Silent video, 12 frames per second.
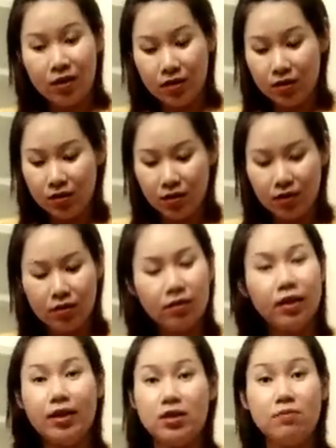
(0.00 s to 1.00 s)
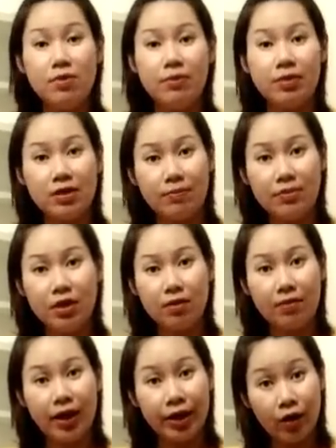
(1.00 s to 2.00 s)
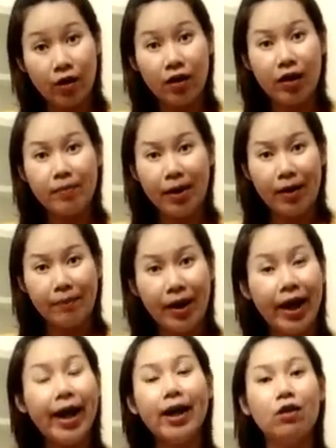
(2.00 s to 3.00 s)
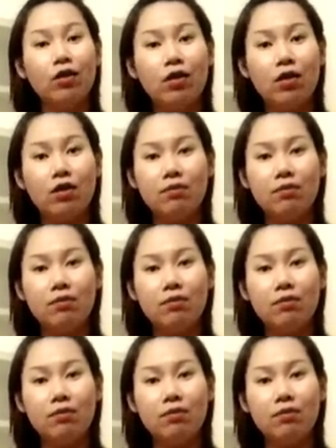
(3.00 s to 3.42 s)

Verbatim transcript: คืออาจจะมีประจำเดือนมาน้อยมามาก แล้วก็